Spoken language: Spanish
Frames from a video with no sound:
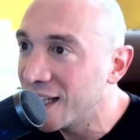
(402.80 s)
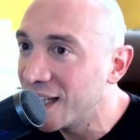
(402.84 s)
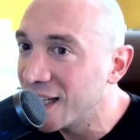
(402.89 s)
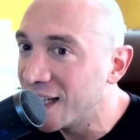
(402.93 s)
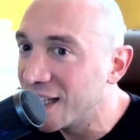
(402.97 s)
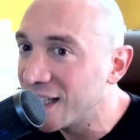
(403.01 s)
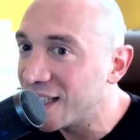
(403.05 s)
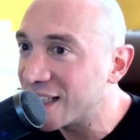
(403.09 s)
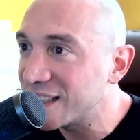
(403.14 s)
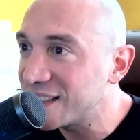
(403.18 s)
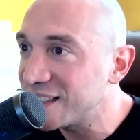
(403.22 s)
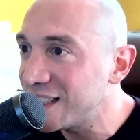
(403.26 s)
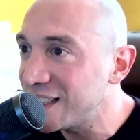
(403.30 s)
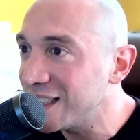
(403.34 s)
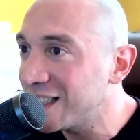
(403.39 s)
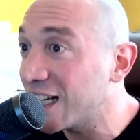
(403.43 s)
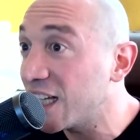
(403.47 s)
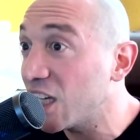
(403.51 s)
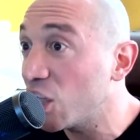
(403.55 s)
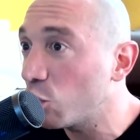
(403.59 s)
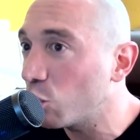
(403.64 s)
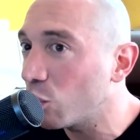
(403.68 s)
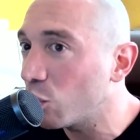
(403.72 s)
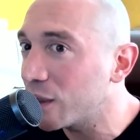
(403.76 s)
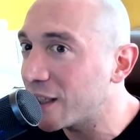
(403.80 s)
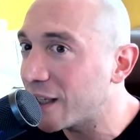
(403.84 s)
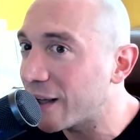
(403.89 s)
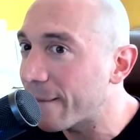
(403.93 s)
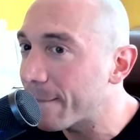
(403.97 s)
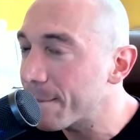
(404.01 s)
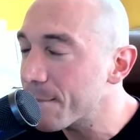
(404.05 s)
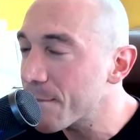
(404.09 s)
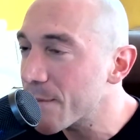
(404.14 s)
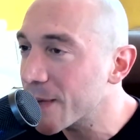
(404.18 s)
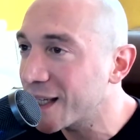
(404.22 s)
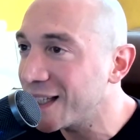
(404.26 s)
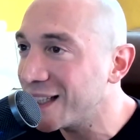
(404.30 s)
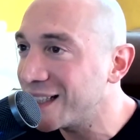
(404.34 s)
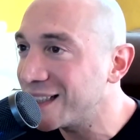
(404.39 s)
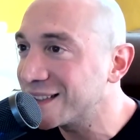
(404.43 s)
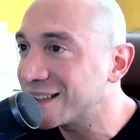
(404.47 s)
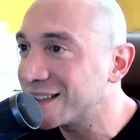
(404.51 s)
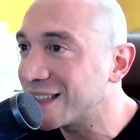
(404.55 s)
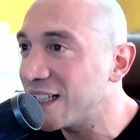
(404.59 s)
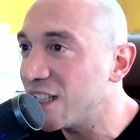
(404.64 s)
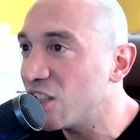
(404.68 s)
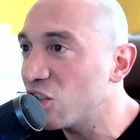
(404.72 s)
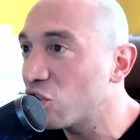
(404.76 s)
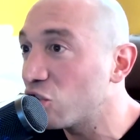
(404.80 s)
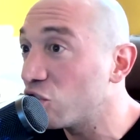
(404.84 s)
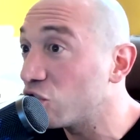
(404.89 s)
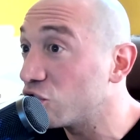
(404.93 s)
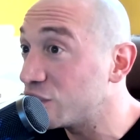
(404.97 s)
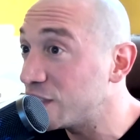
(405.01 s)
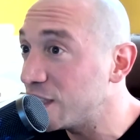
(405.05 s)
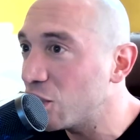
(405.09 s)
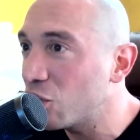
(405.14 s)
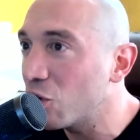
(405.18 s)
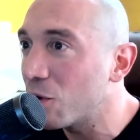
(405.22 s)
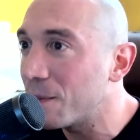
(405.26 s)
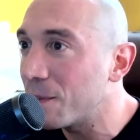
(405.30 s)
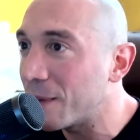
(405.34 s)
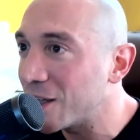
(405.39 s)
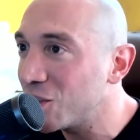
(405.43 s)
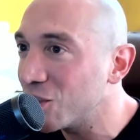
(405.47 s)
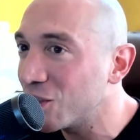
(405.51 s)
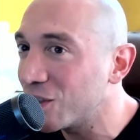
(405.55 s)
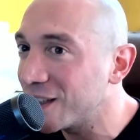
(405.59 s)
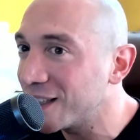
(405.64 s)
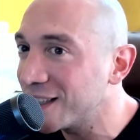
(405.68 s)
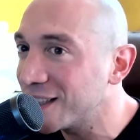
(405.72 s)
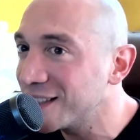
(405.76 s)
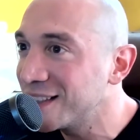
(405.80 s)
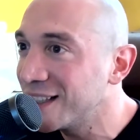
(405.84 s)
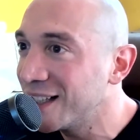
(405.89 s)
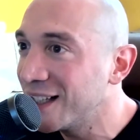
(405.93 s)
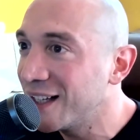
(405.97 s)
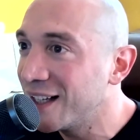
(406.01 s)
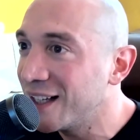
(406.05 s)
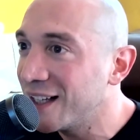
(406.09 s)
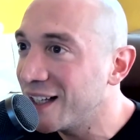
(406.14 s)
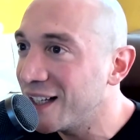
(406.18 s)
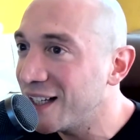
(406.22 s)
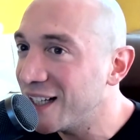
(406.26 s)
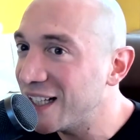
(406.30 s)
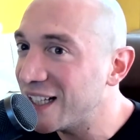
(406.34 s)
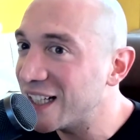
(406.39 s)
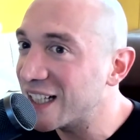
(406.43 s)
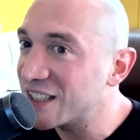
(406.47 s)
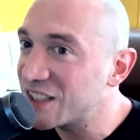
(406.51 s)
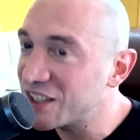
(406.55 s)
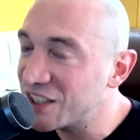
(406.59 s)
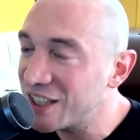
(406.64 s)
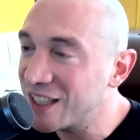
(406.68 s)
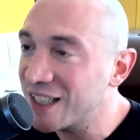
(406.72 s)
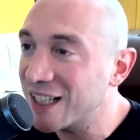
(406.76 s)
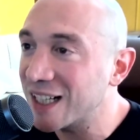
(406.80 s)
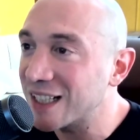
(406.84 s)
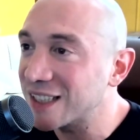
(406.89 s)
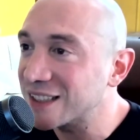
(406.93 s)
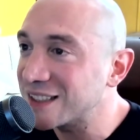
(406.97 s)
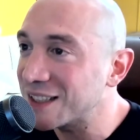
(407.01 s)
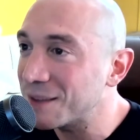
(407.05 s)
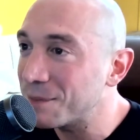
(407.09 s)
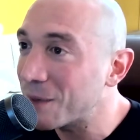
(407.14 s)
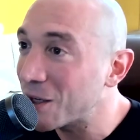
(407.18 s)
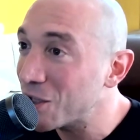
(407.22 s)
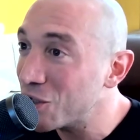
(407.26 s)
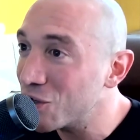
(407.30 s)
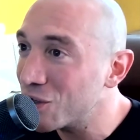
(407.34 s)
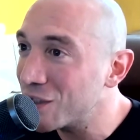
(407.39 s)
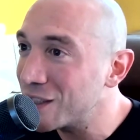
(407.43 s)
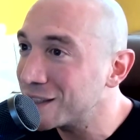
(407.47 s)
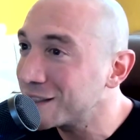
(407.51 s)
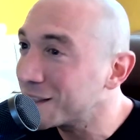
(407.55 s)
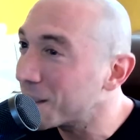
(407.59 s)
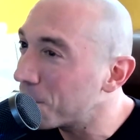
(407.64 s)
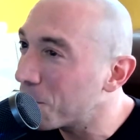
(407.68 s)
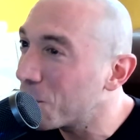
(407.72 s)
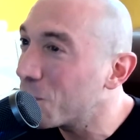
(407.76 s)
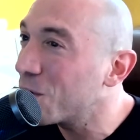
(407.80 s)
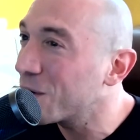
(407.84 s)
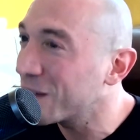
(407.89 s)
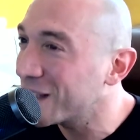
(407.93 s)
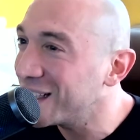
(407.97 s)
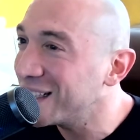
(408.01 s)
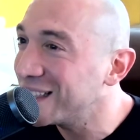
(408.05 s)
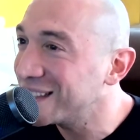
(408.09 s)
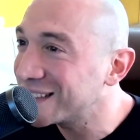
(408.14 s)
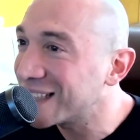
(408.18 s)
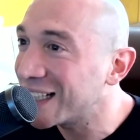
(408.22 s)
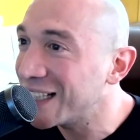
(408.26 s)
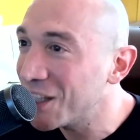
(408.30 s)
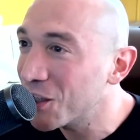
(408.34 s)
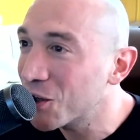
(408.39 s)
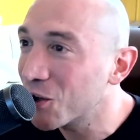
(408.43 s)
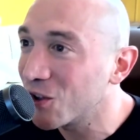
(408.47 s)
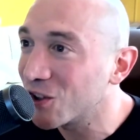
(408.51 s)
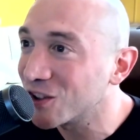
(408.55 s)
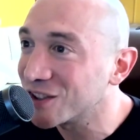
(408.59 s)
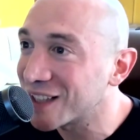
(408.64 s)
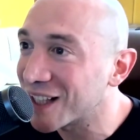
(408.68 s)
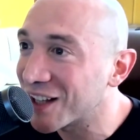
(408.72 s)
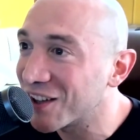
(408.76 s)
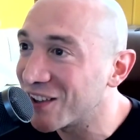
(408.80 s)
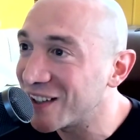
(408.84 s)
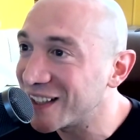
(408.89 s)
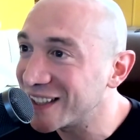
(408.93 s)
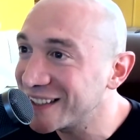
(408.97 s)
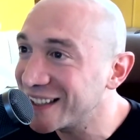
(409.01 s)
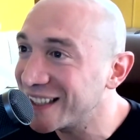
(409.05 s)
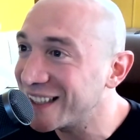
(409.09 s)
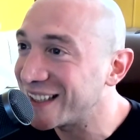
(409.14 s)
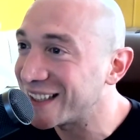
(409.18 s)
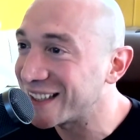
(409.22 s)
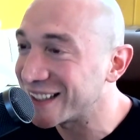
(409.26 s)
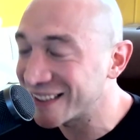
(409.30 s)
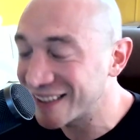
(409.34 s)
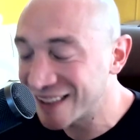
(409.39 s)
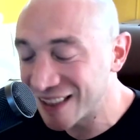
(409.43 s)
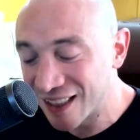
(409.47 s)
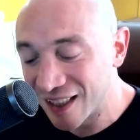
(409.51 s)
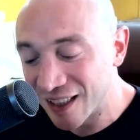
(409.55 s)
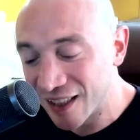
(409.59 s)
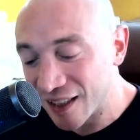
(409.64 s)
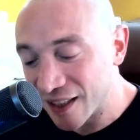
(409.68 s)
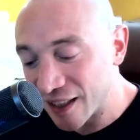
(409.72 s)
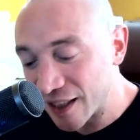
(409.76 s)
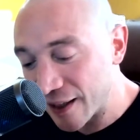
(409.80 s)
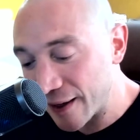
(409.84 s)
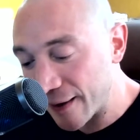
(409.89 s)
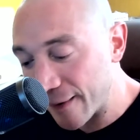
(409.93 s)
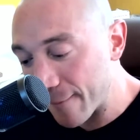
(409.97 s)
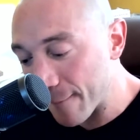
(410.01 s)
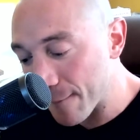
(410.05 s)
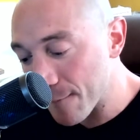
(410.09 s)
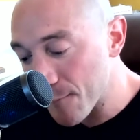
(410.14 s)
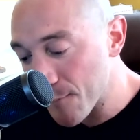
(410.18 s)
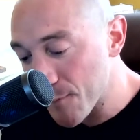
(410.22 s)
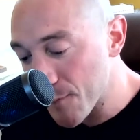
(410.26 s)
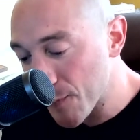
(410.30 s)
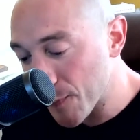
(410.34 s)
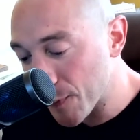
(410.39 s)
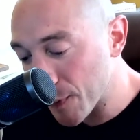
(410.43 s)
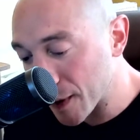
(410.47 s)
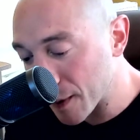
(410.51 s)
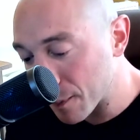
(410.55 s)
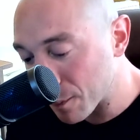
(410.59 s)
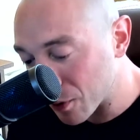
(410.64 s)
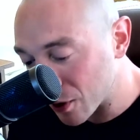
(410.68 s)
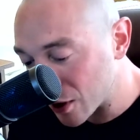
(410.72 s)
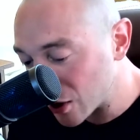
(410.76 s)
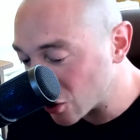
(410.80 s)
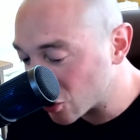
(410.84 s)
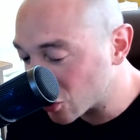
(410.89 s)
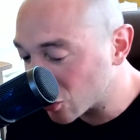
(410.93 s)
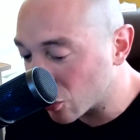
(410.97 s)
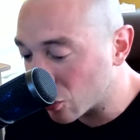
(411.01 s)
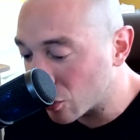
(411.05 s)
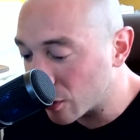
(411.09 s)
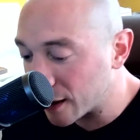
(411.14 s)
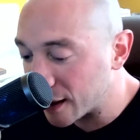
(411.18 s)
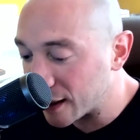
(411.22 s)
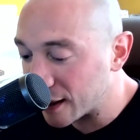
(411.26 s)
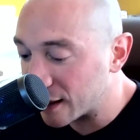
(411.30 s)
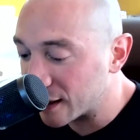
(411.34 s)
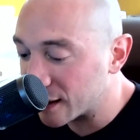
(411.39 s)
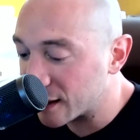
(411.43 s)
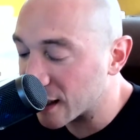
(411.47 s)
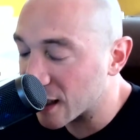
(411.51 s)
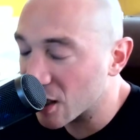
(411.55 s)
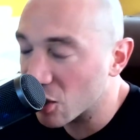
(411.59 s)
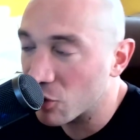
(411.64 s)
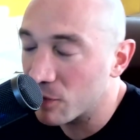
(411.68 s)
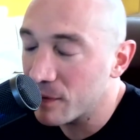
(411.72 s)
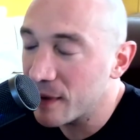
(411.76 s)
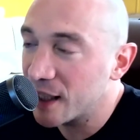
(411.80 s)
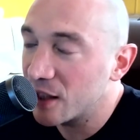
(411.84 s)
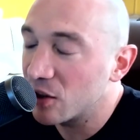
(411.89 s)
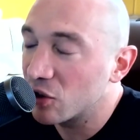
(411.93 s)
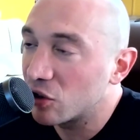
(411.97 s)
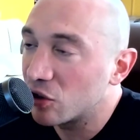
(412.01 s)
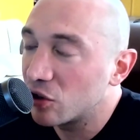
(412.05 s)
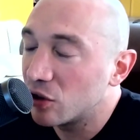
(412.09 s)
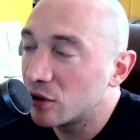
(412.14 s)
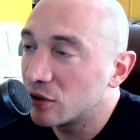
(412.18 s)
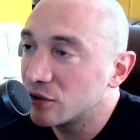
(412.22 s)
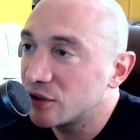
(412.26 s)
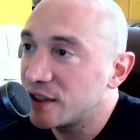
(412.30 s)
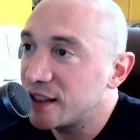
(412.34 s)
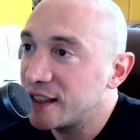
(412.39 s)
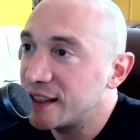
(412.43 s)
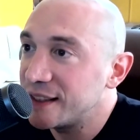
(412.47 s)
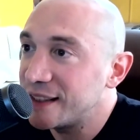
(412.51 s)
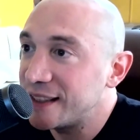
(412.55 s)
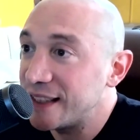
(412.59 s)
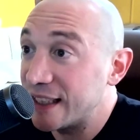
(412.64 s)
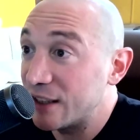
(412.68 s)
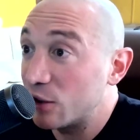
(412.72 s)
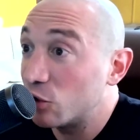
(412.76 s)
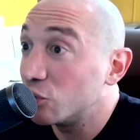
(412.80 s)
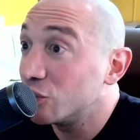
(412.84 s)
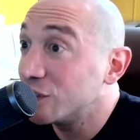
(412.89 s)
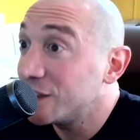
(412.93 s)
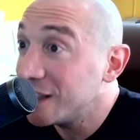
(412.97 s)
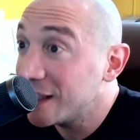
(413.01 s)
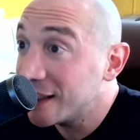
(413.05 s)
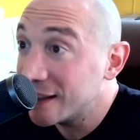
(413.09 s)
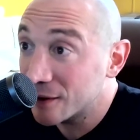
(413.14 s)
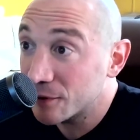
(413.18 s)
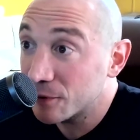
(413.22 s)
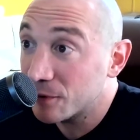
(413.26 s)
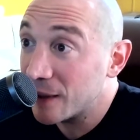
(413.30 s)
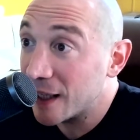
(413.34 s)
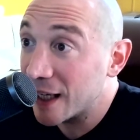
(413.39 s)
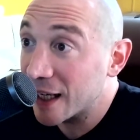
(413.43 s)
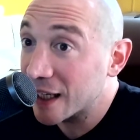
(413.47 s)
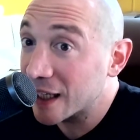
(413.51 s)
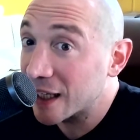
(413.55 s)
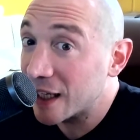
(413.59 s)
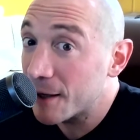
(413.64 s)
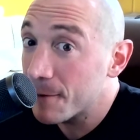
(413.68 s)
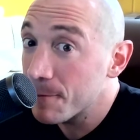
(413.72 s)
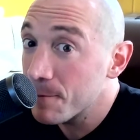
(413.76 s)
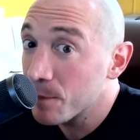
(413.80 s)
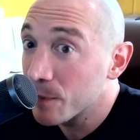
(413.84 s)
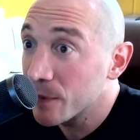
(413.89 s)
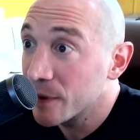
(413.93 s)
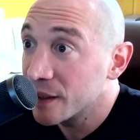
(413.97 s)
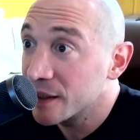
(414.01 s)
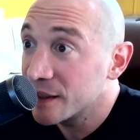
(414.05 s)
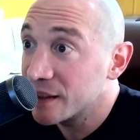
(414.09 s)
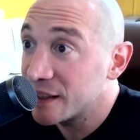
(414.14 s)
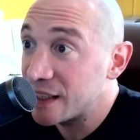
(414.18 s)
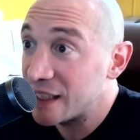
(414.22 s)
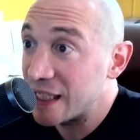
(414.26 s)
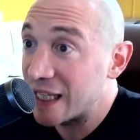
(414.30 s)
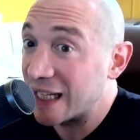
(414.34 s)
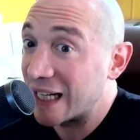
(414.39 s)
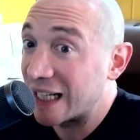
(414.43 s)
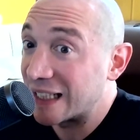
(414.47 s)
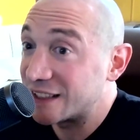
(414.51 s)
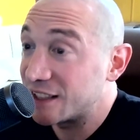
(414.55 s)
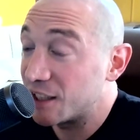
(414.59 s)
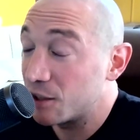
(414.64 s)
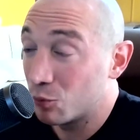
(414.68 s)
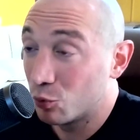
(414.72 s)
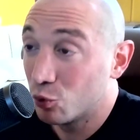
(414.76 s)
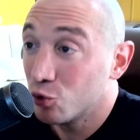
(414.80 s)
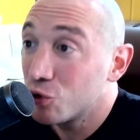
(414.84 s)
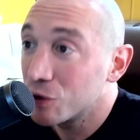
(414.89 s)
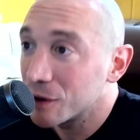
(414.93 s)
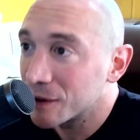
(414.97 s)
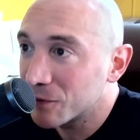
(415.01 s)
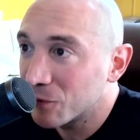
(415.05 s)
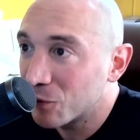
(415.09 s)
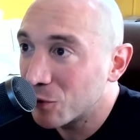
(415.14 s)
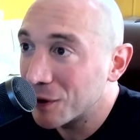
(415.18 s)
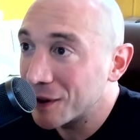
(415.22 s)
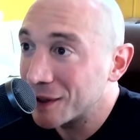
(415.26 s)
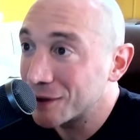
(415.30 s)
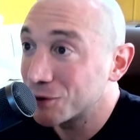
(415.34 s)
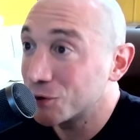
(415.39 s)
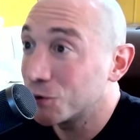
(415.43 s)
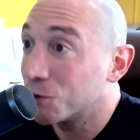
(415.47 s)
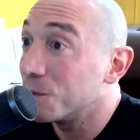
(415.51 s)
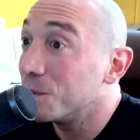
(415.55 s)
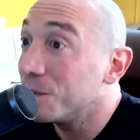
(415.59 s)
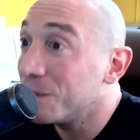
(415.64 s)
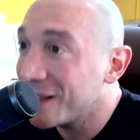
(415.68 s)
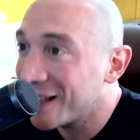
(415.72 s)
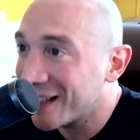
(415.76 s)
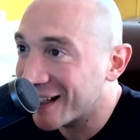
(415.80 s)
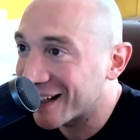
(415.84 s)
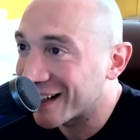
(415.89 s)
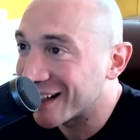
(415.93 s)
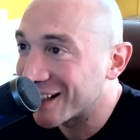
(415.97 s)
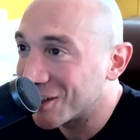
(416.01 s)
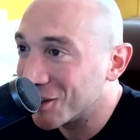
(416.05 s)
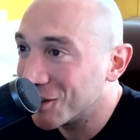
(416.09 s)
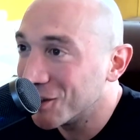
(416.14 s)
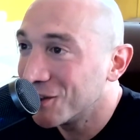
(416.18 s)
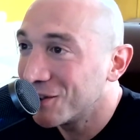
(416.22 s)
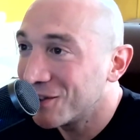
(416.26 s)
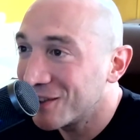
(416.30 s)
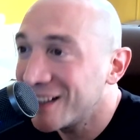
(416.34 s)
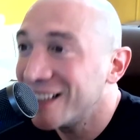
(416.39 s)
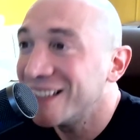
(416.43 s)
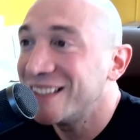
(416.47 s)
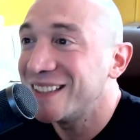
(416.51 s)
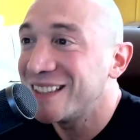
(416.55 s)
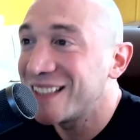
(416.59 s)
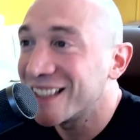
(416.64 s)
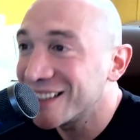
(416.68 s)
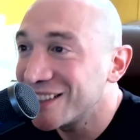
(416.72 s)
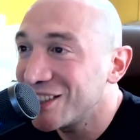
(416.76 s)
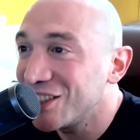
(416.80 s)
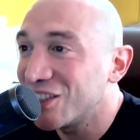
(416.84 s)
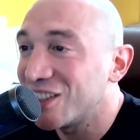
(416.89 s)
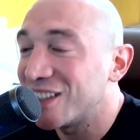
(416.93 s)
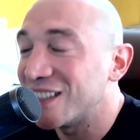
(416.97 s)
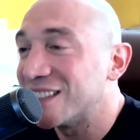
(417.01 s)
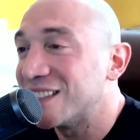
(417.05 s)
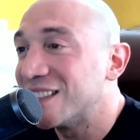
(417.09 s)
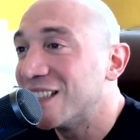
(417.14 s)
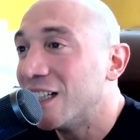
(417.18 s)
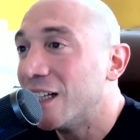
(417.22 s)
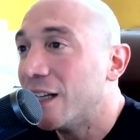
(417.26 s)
las chicas de tu edad quieren salir con los chicos mayores y las chicas mayores tampoco quieren salir con los adolescentes. Em, por eso eh, te recomiendo, ¿no? Si, si consigues flaca, sin hacer mucho esfuerzo, bien, ¿no? Felicitaciones.